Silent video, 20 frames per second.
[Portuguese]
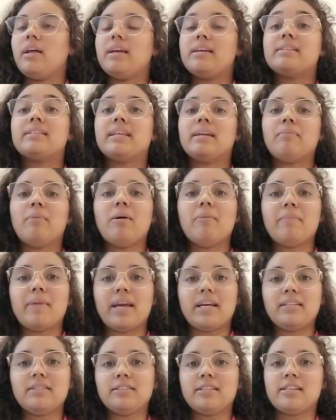
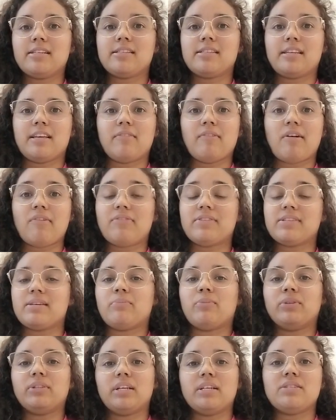extremamente assim, vai
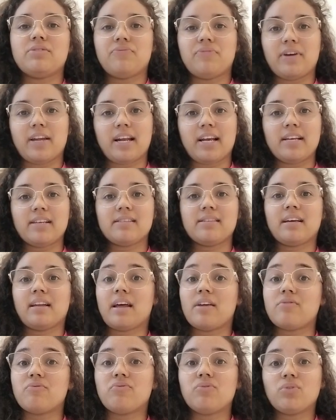fazer muita diferença
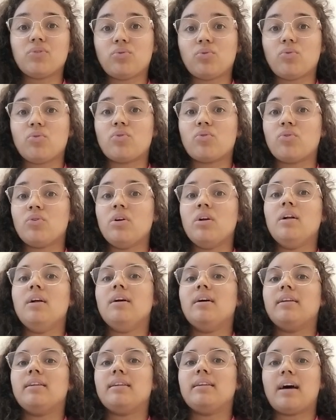lá no futuro
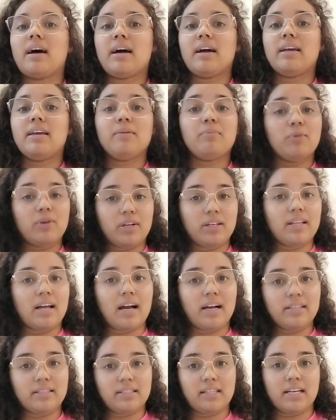na
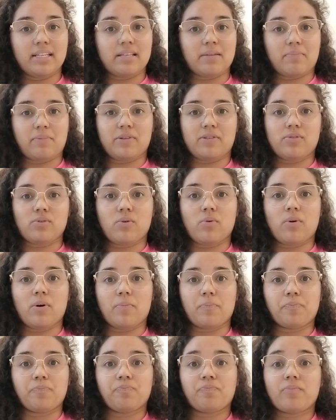imunidade dessa pessoa.